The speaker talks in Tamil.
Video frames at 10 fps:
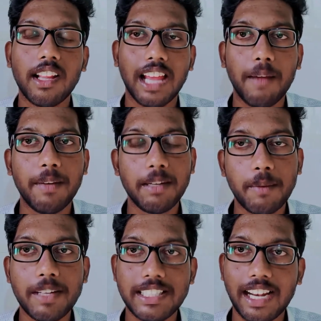ஐ மீன்
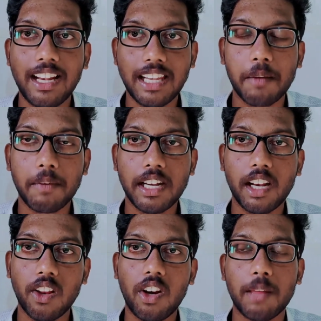மேபி சேனல் டெர்மினேட்
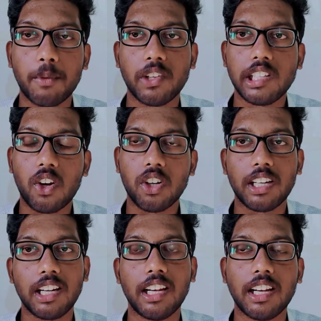ஆனாலும் நம்ம வந்து
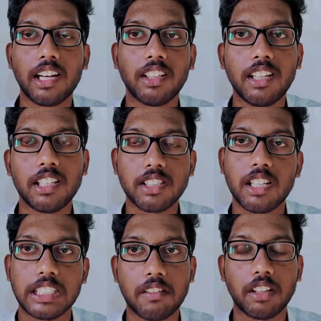காண்டாக்டில் இருக்கிறதுக்கு டிஸ்கார்ட்
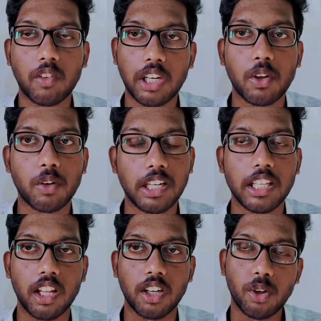சர்வர் தான் ஒரே ஒரு
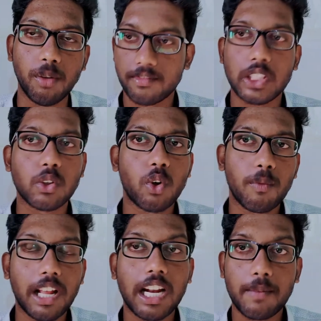வழியாக இருக்கும் ஸோ
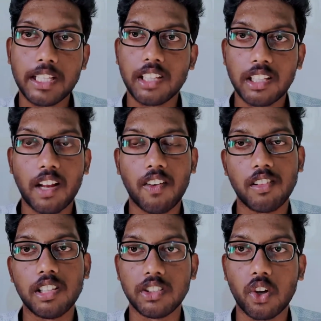மறக்காமல் டிஸ்கார்ட் சர்வர்
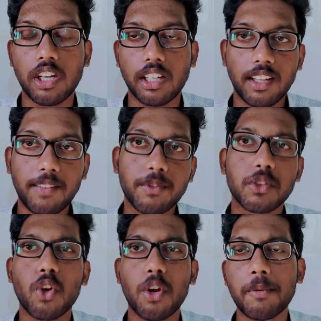வந்து ஜாயின் இடுங்க ஸோ
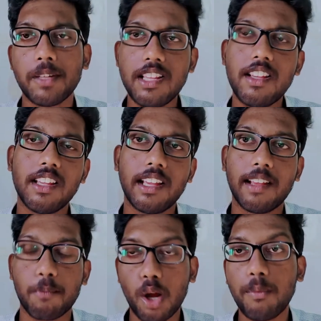இப்போ நம்ம வந்து
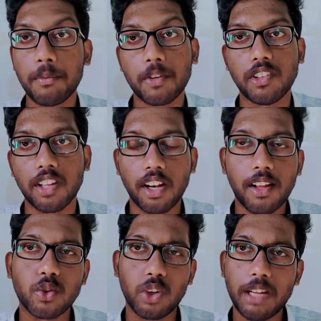ப்ராப்ளம்க்கு வந்துடலாம்
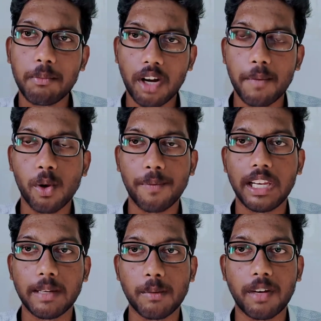ஸோ என்ன ப்ராப்ளம்
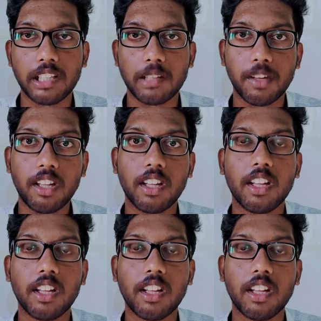அப்படின்னு நம்ம பார்த்தோம்னா